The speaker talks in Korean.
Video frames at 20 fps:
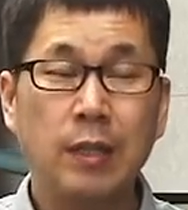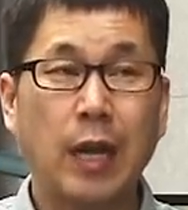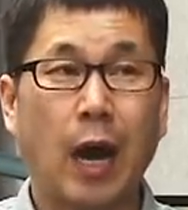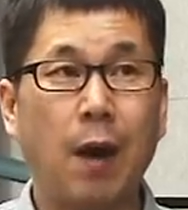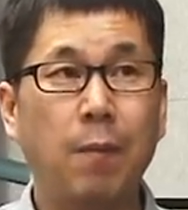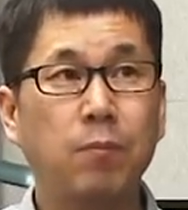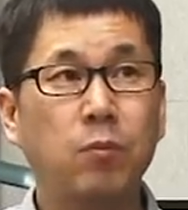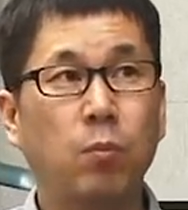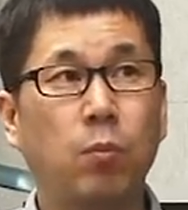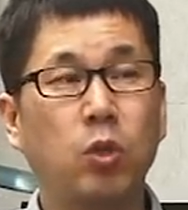
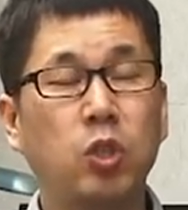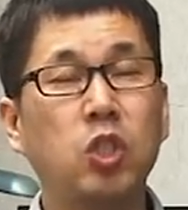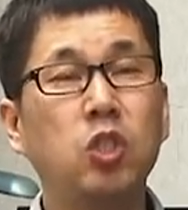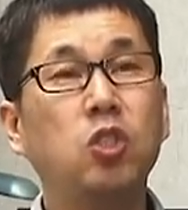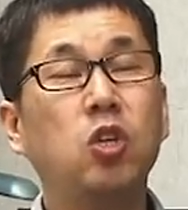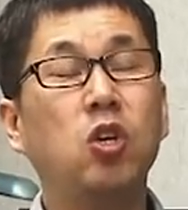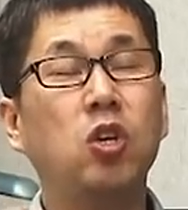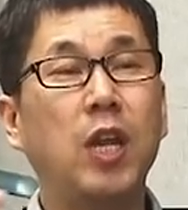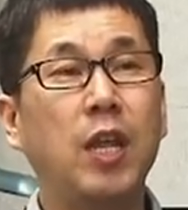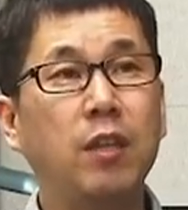다음 뭐
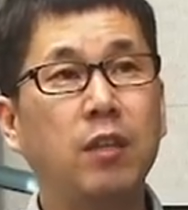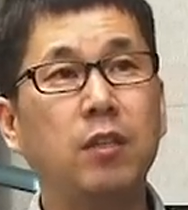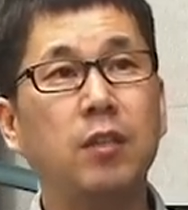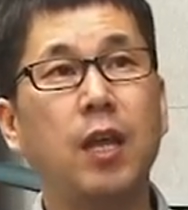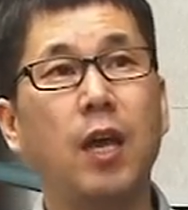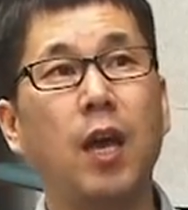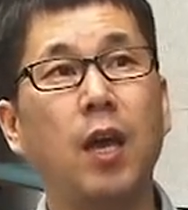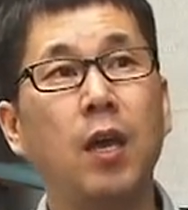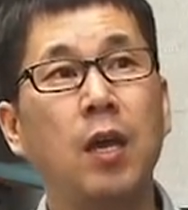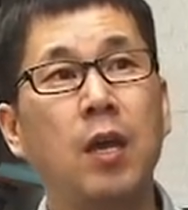신청을
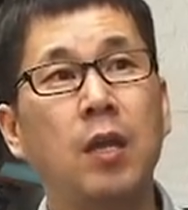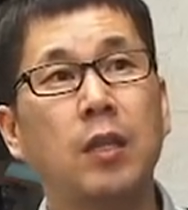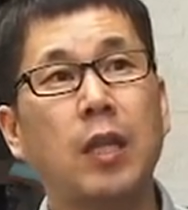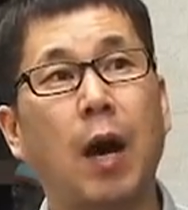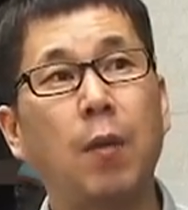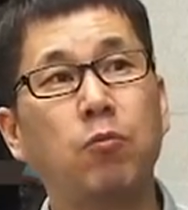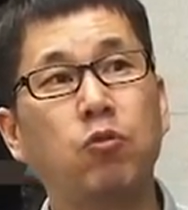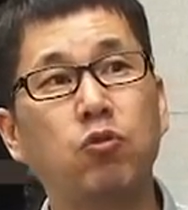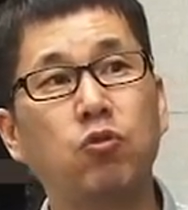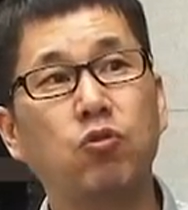했는데
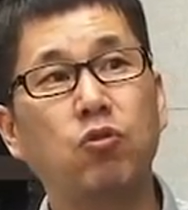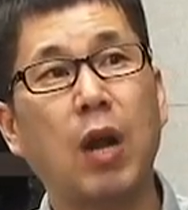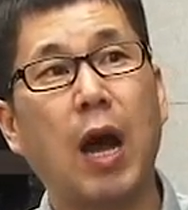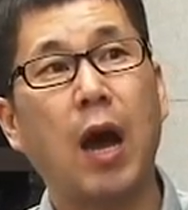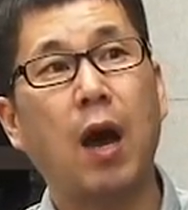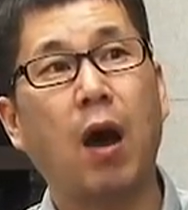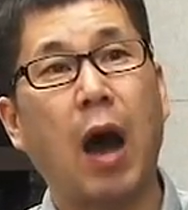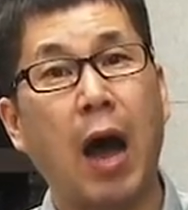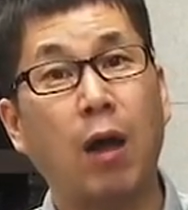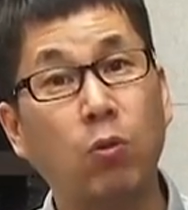다음 주 중으로
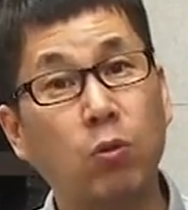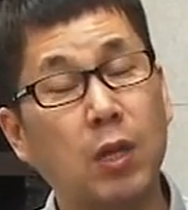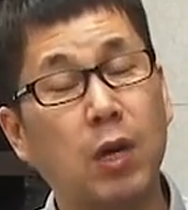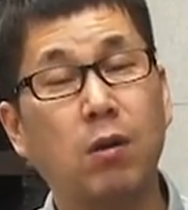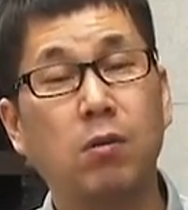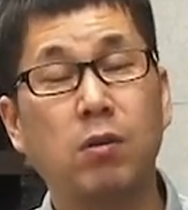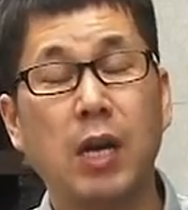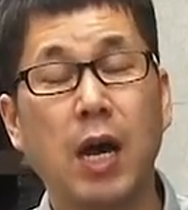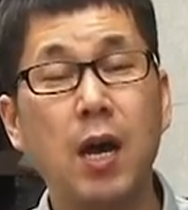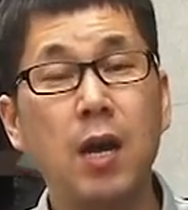안, 아, 아, 안
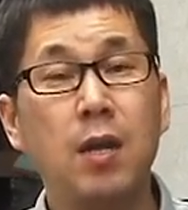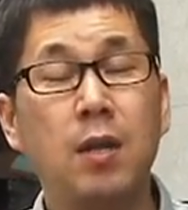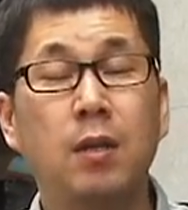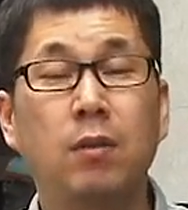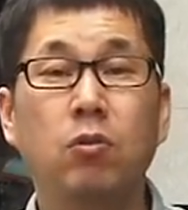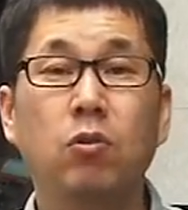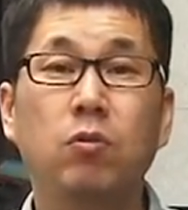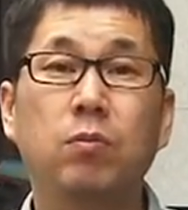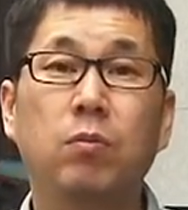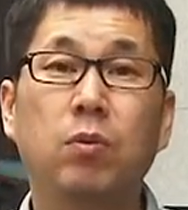온다거나
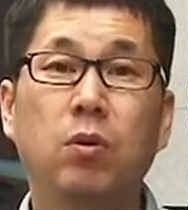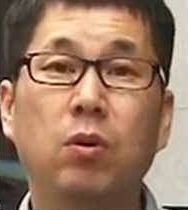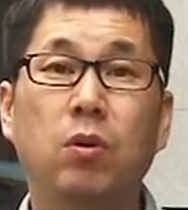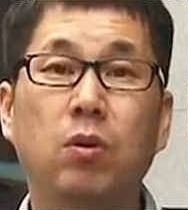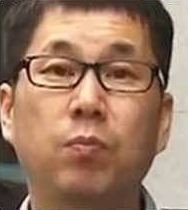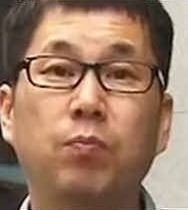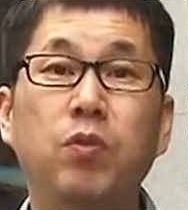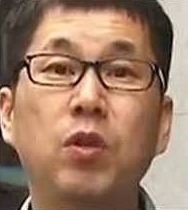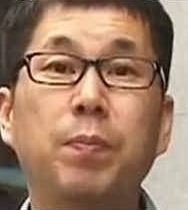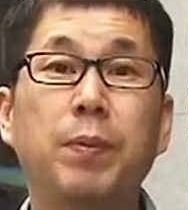또는
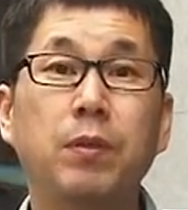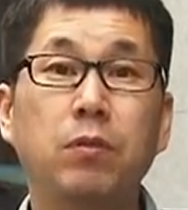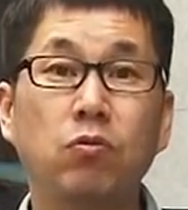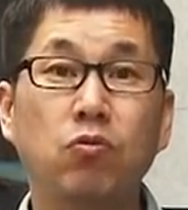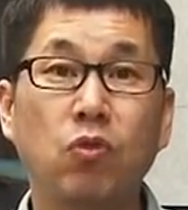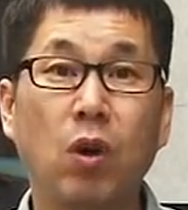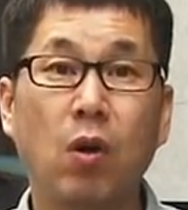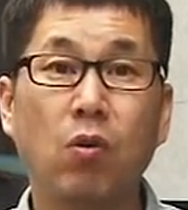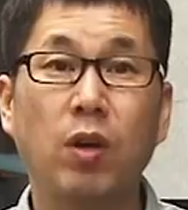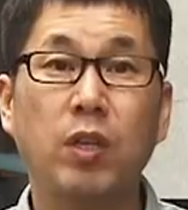뭐 프리패스
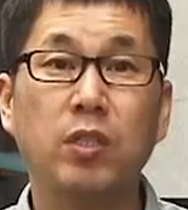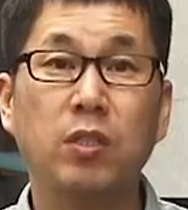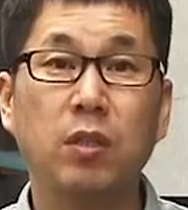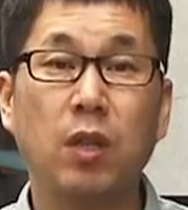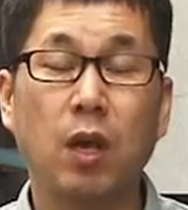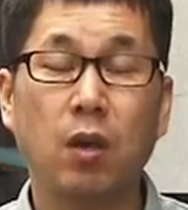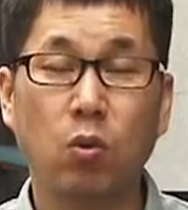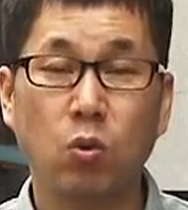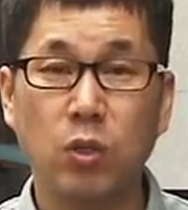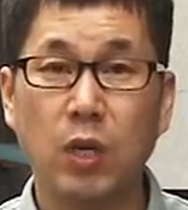수강하고
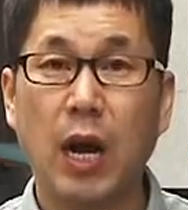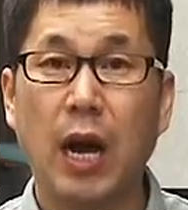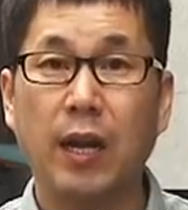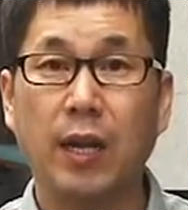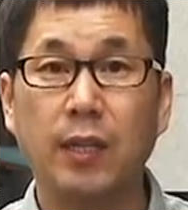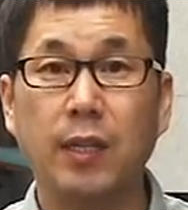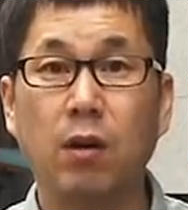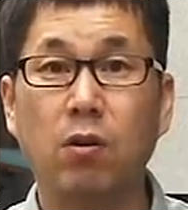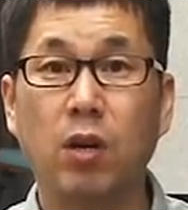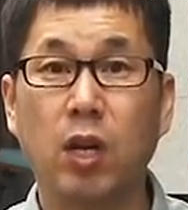계신데 교재가 안
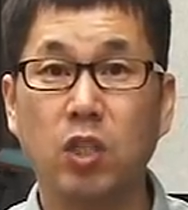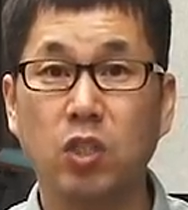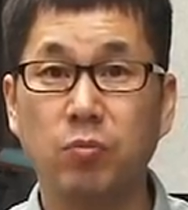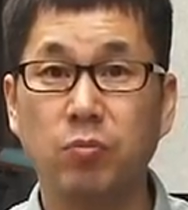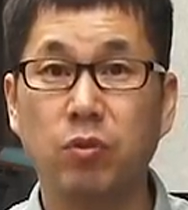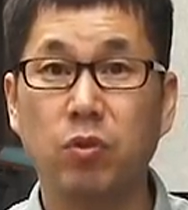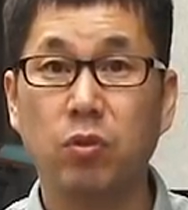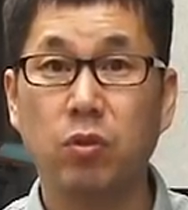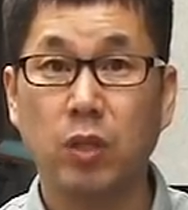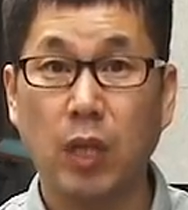왔다거나
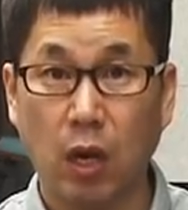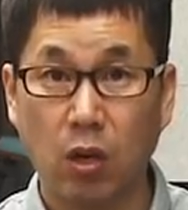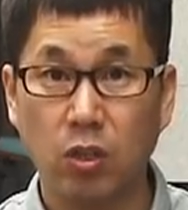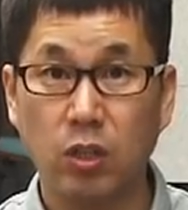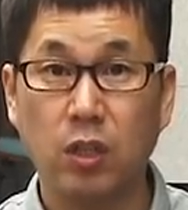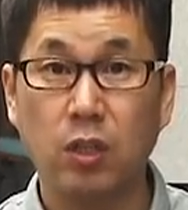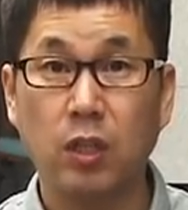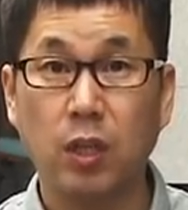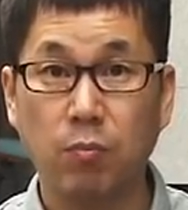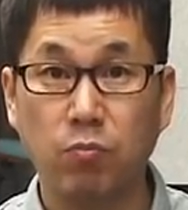하신 분들은
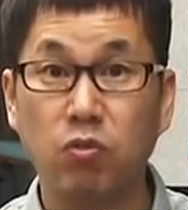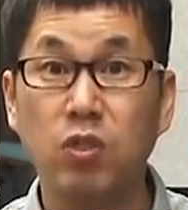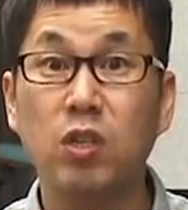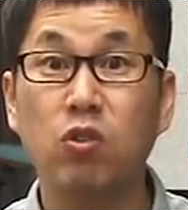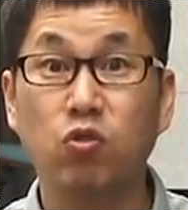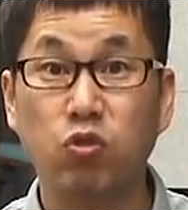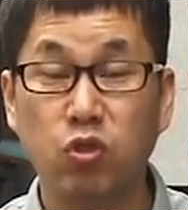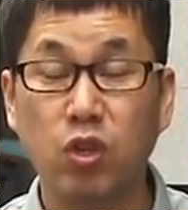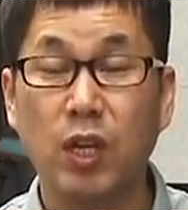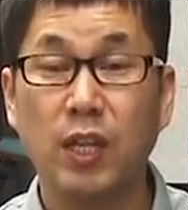당연히 그때
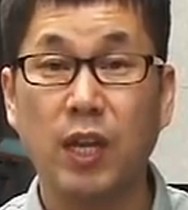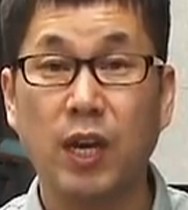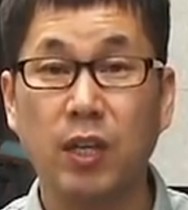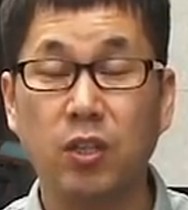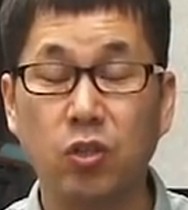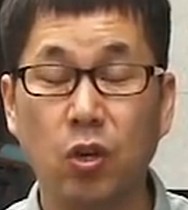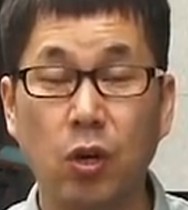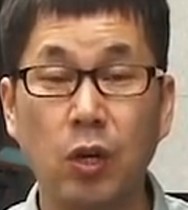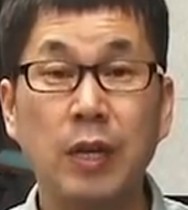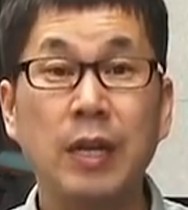문의를 주셔야
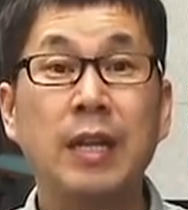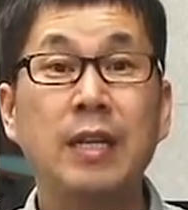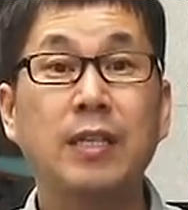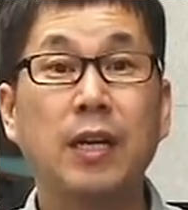되겠죠.